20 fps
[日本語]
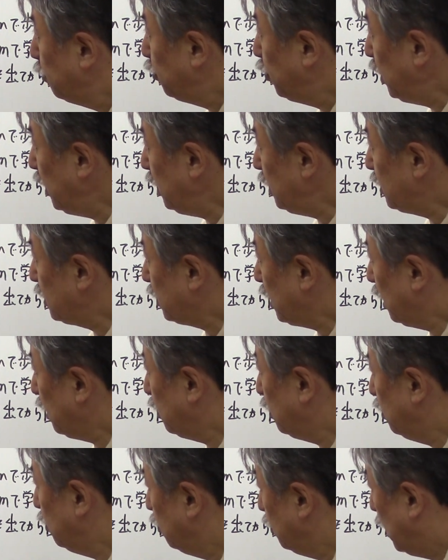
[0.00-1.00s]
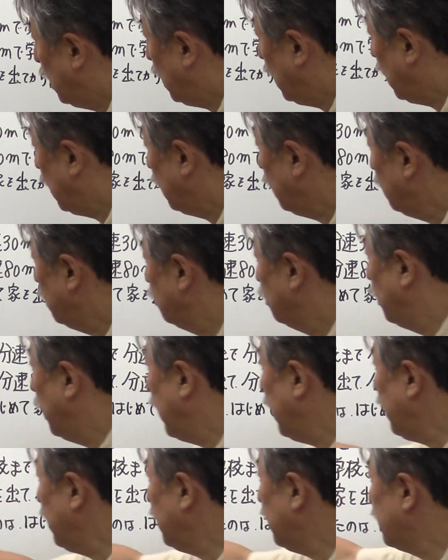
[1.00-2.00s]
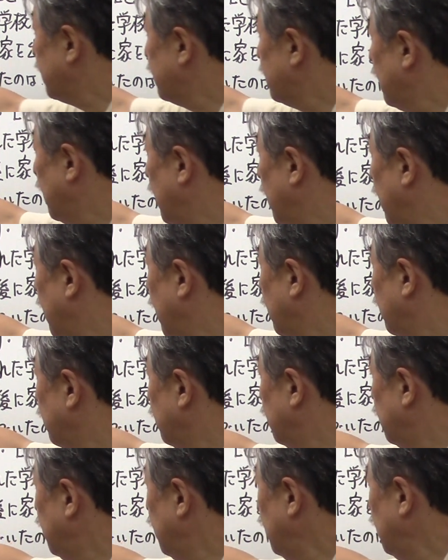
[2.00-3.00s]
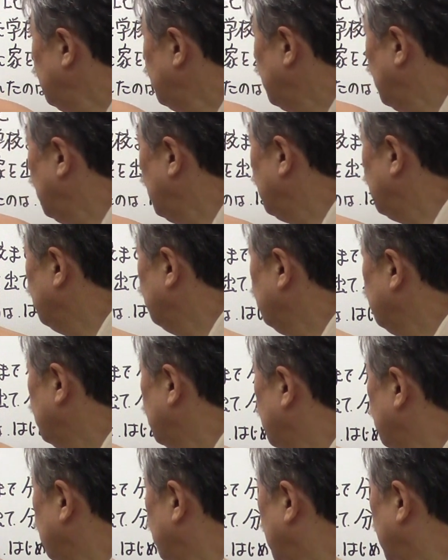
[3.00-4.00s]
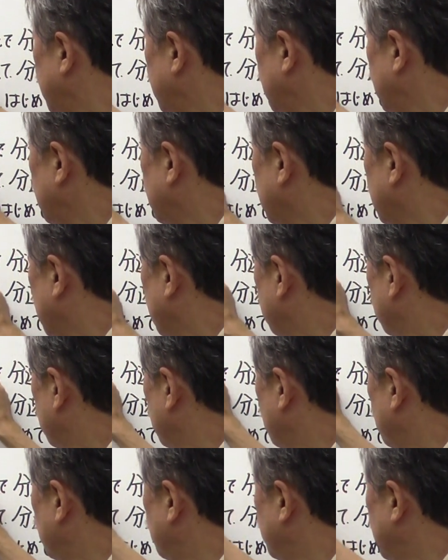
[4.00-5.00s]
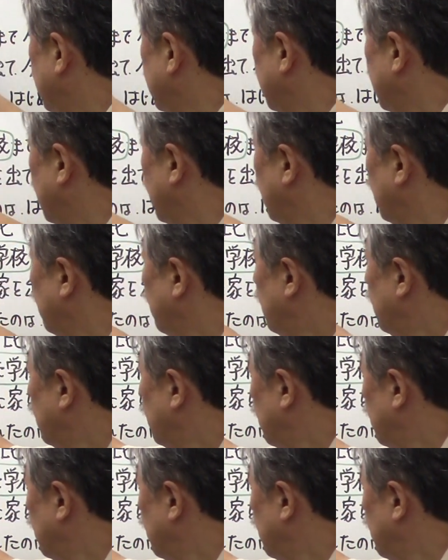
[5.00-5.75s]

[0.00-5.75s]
ピースケ君は毎朝2.4キロ離れた学校まで